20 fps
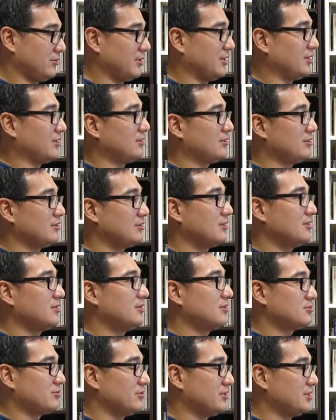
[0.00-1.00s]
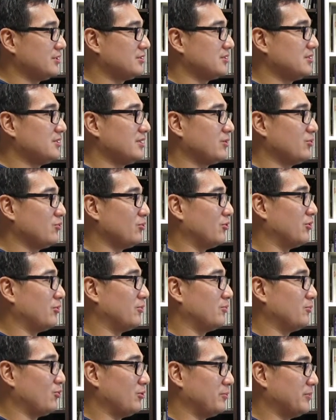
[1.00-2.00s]
对，所以今天我
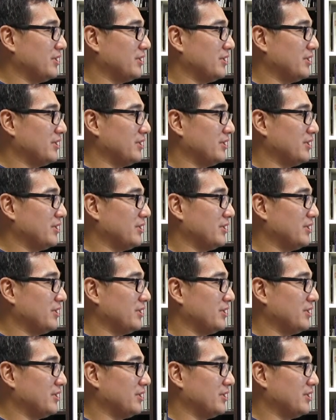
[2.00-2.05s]
我